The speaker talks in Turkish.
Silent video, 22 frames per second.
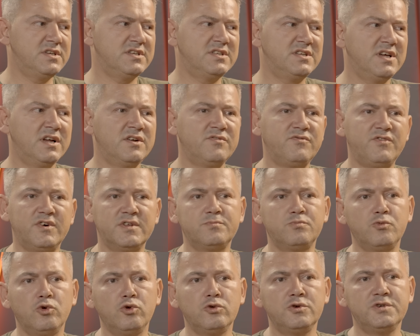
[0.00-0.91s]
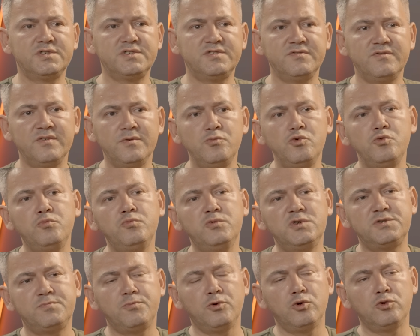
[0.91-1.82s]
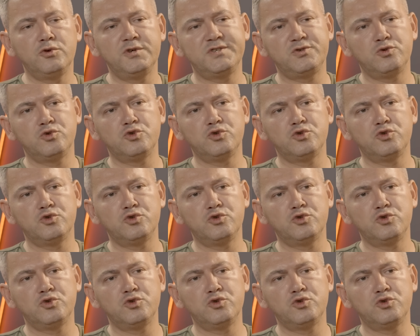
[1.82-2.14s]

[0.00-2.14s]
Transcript: Terrifat bölgesi ve Münbiş bölgesi